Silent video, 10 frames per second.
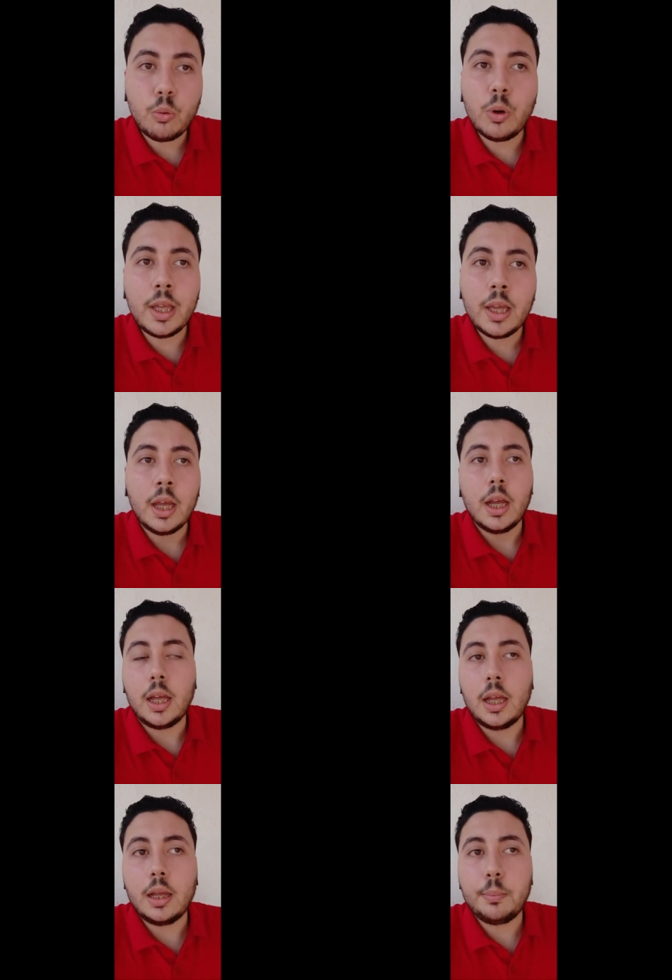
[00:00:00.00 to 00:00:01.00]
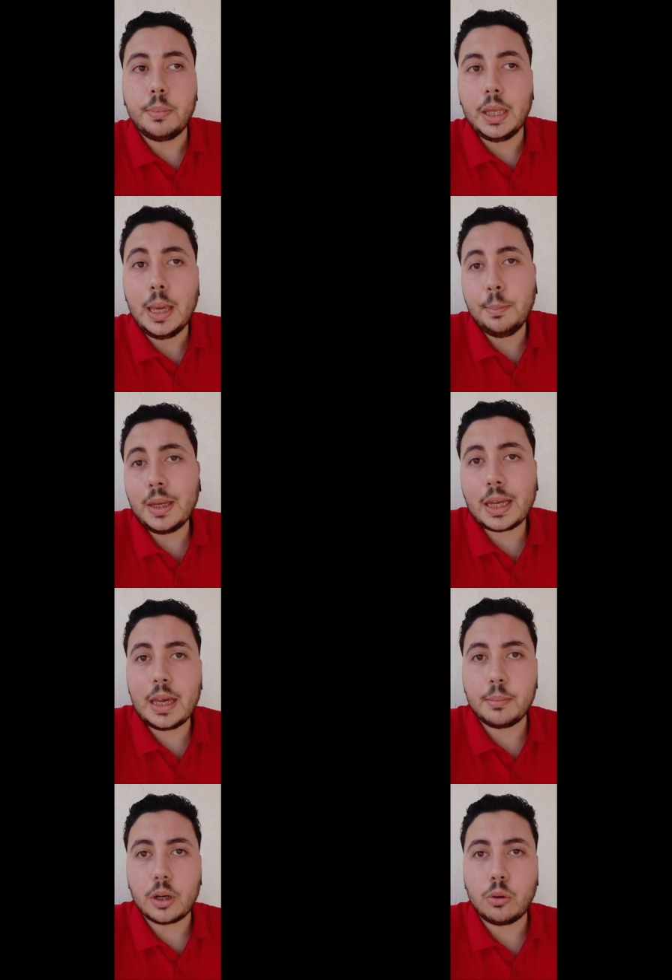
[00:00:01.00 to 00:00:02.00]
وبيحب
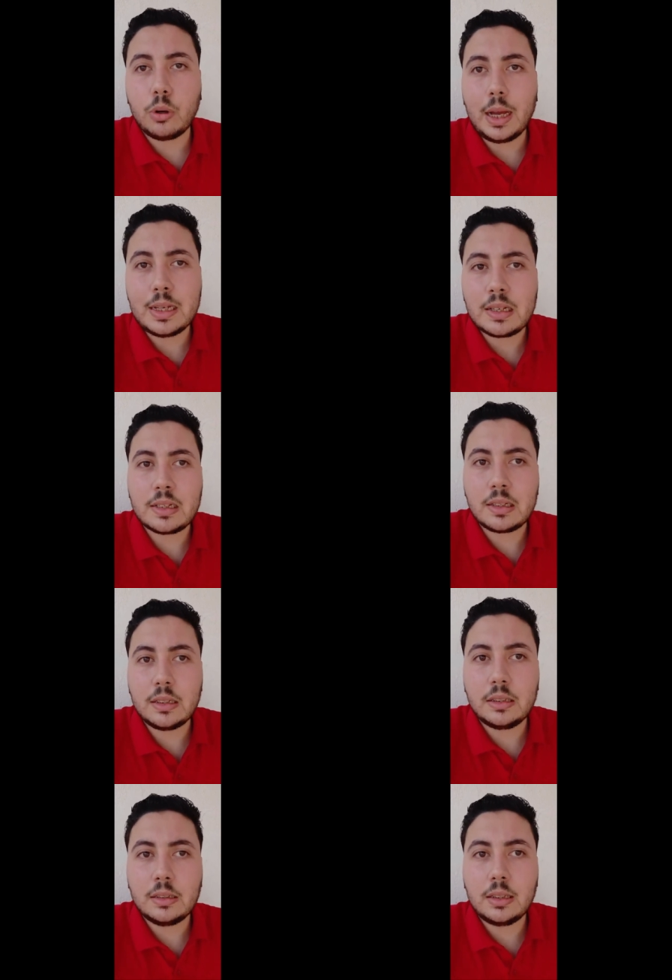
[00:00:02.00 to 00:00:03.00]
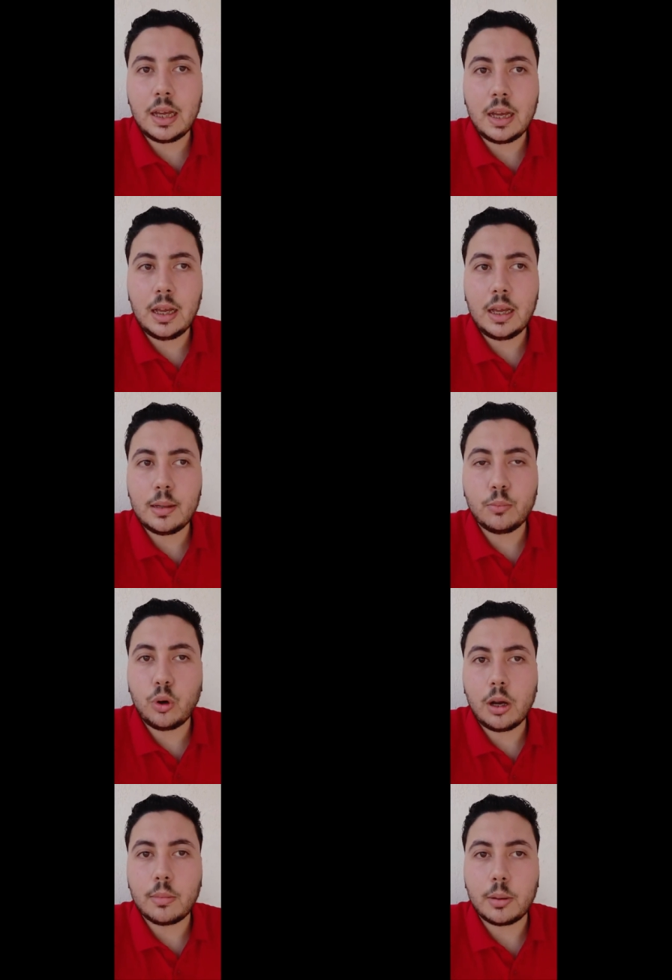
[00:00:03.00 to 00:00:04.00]
يغامر هو حاسس ان ده
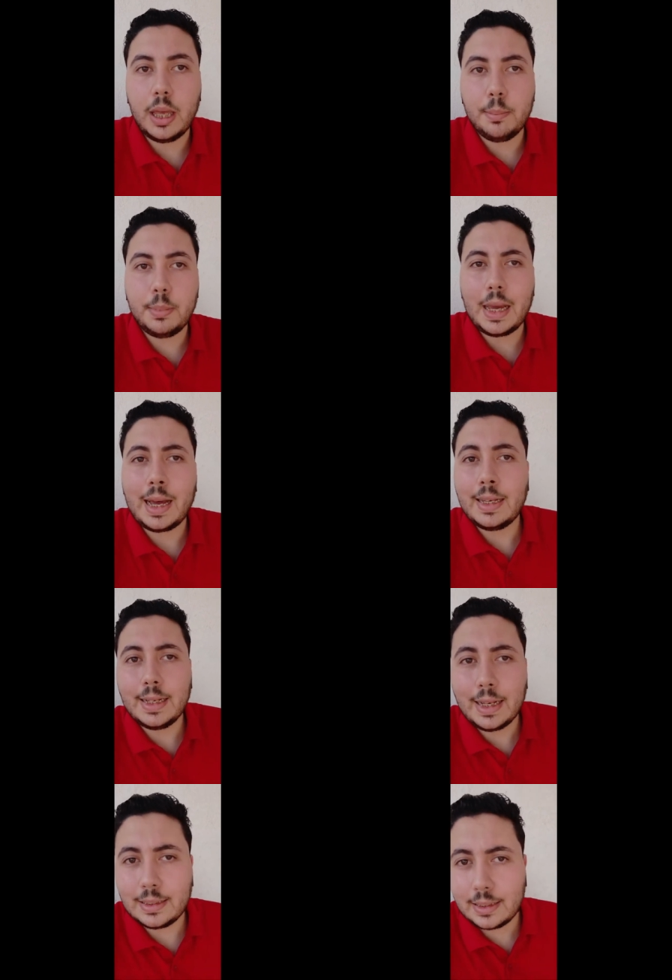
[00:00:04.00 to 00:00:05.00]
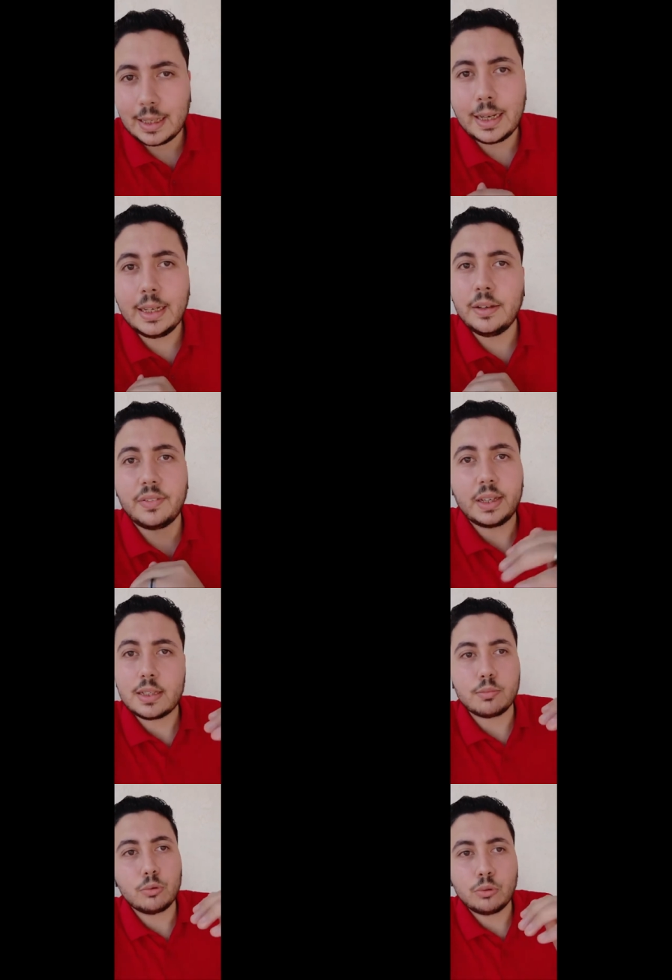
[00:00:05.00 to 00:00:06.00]
مغامره بيحب يعلي الادرينالين في
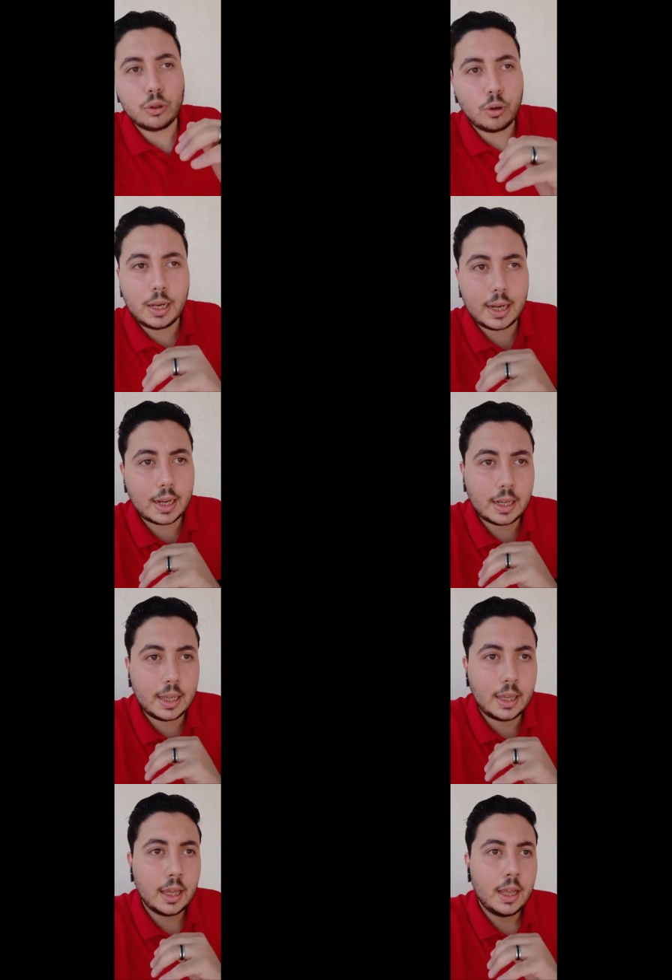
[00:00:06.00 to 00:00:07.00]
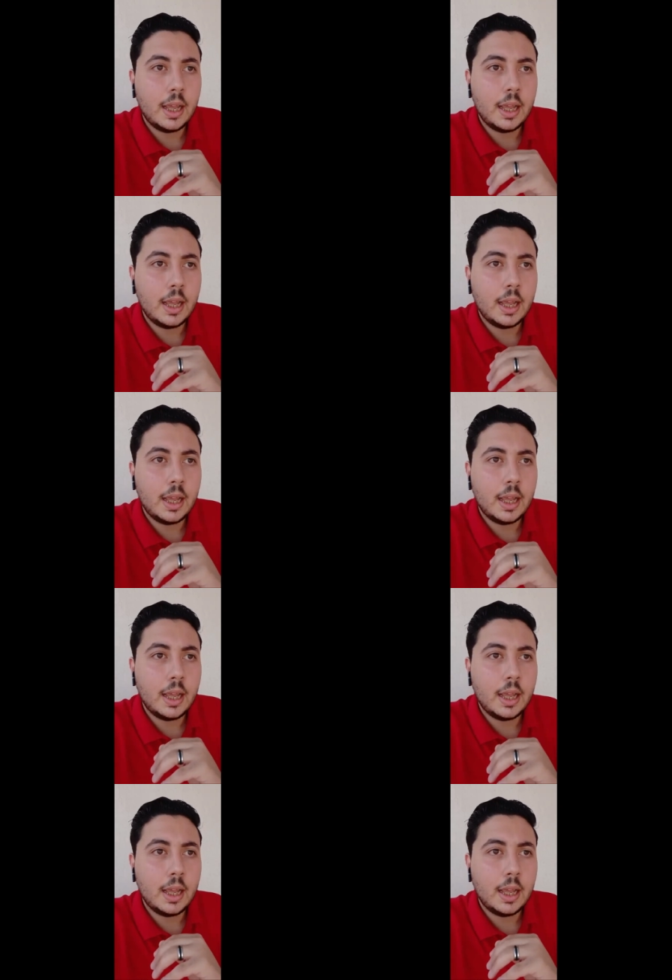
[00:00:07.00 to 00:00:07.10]
جسمه ويقول لك انا ايه